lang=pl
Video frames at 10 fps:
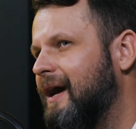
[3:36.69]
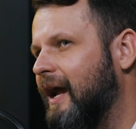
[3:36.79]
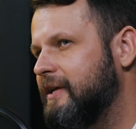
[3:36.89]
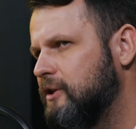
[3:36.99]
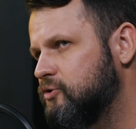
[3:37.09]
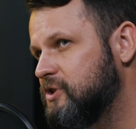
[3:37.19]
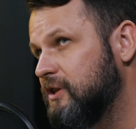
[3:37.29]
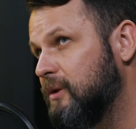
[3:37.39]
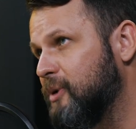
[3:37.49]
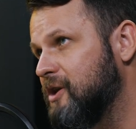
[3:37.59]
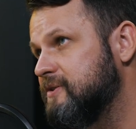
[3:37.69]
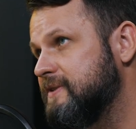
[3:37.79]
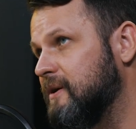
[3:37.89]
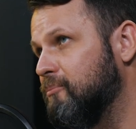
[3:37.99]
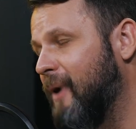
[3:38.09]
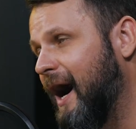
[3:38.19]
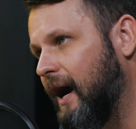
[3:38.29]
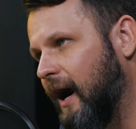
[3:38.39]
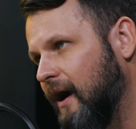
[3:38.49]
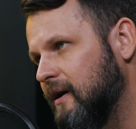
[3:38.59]
Ale kiedy już się te pieniądze
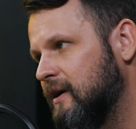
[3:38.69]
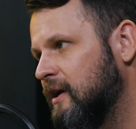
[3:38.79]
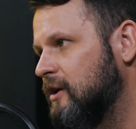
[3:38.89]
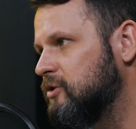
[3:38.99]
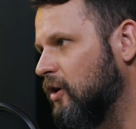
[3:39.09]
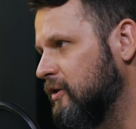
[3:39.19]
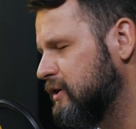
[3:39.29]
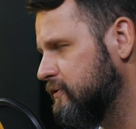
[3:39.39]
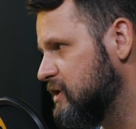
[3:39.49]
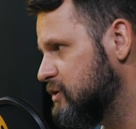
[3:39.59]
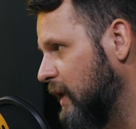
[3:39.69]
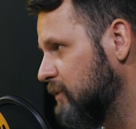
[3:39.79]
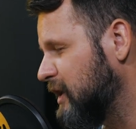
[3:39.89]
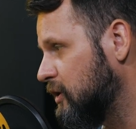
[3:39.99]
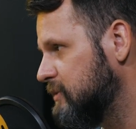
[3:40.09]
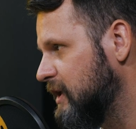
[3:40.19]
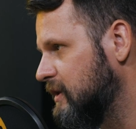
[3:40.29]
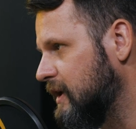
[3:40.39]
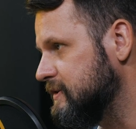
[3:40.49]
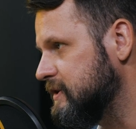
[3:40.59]
ma, to one również mają taką
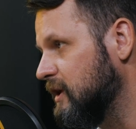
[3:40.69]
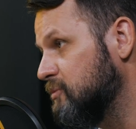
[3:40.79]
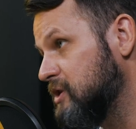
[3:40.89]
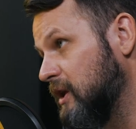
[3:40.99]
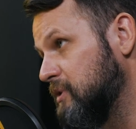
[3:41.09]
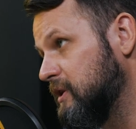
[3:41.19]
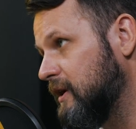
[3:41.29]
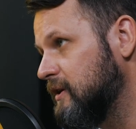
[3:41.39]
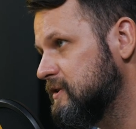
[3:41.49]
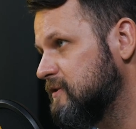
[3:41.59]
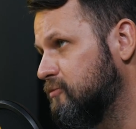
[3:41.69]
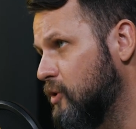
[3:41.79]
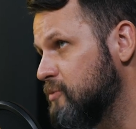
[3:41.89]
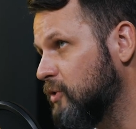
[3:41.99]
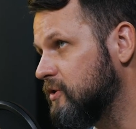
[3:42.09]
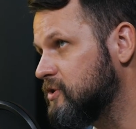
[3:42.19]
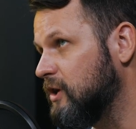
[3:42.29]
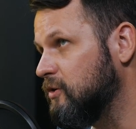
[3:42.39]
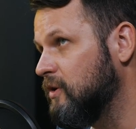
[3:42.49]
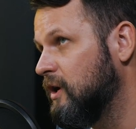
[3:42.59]
tendencję, przynajmniej tak jest w moim
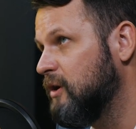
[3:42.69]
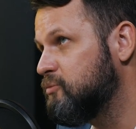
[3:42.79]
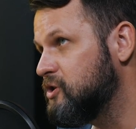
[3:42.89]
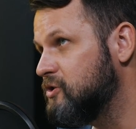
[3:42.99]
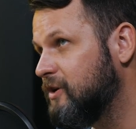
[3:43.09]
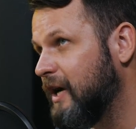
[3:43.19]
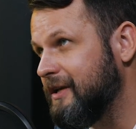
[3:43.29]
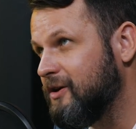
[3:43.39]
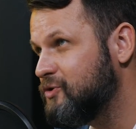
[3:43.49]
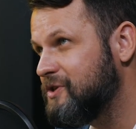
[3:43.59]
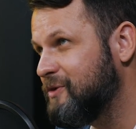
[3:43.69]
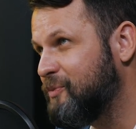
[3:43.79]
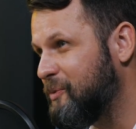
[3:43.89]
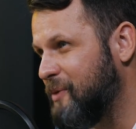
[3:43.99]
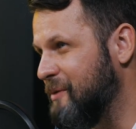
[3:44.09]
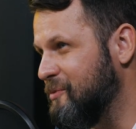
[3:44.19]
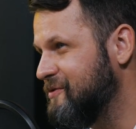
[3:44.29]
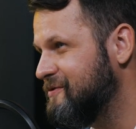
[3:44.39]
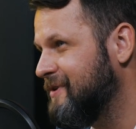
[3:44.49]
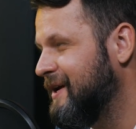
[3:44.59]
otoczeniu, przyciągania różnych
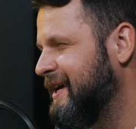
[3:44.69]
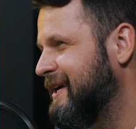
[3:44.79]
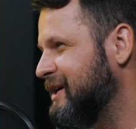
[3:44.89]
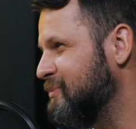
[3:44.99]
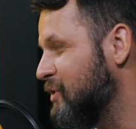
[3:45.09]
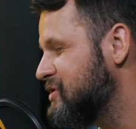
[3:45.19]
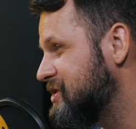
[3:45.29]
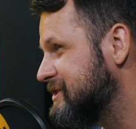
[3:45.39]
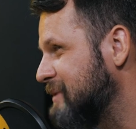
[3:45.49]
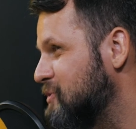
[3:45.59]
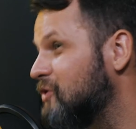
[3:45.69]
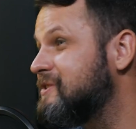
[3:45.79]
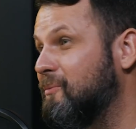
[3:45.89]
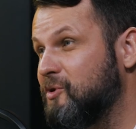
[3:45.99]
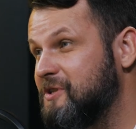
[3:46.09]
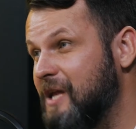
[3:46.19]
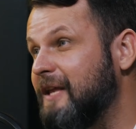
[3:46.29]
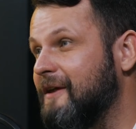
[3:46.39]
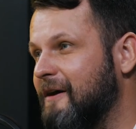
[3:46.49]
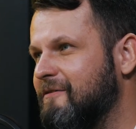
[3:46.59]
problemów, może czasami
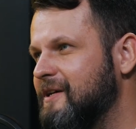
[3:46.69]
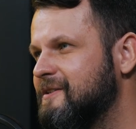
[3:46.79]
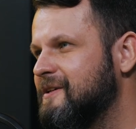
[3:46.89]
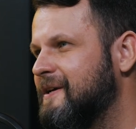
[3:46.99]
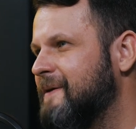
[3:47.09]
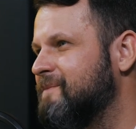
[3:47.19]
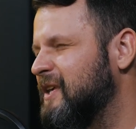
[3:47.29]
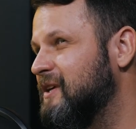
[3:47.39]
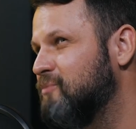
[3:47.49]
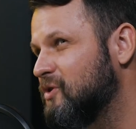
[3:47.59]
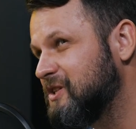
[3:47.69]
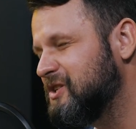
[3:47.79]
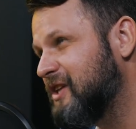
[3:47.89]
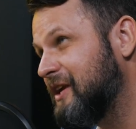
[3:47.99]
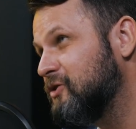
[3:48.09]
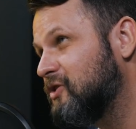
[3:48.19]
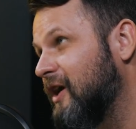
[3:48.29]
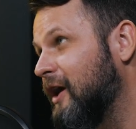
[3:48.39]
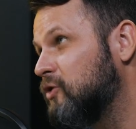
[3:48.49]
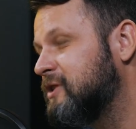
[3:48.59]
osamotnienia nawet, i może też takiego
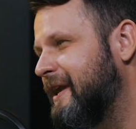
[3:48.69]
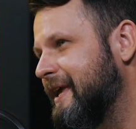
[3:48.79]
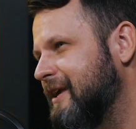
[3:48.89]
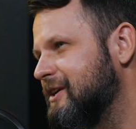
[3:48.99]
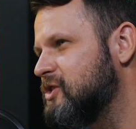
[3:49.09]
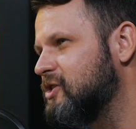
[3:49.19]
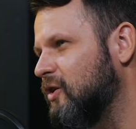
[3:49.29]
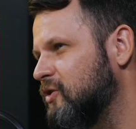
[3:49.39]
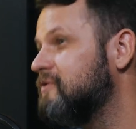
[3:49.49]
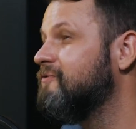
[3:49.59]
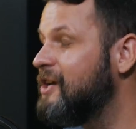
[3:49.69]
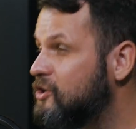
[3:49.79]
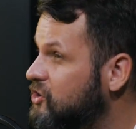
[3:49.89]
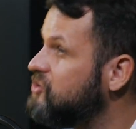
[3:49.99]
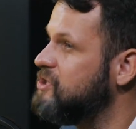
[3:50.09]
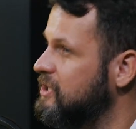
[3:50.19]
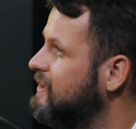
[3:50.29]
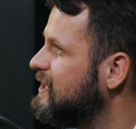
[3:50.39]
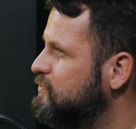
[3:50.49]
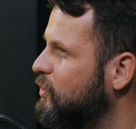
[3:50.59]
trochę odklejenia się od większości
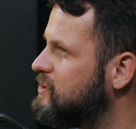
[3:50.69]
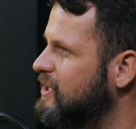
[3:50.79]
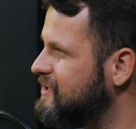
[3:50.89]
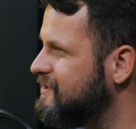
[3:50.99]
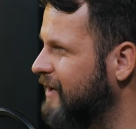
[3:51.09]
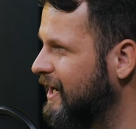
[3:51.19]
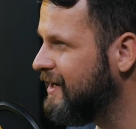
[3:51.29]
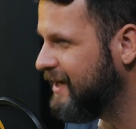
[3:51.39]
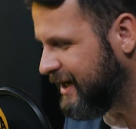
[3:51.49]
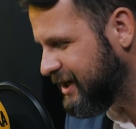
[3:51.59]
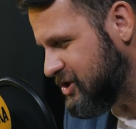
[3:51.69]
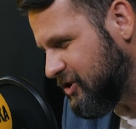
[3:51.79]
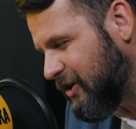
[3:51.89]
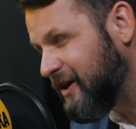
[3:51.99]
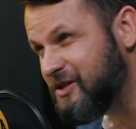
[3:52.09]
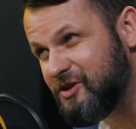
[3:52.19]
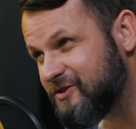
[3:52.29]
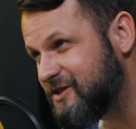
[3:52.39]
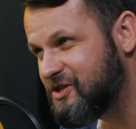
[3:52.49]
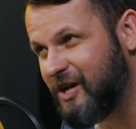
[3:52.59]
jednak społeczeństwa, gdzie trochę się
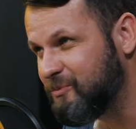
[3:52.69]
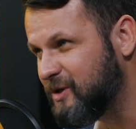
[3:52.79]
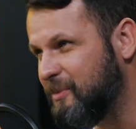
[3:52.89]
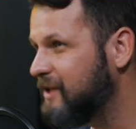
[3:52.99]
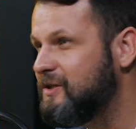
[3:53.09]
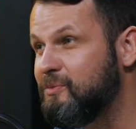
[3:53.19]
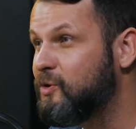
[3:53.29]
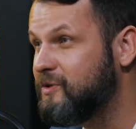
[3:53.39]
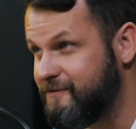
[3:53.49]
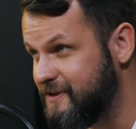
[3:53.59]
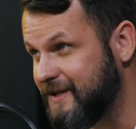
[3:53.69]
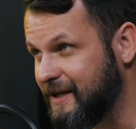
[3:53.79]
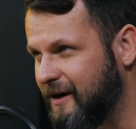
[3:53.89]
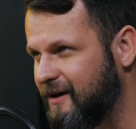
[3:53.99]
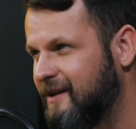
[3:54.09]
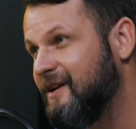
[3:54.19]
rozjeżdżają tematy i punkty widzenia.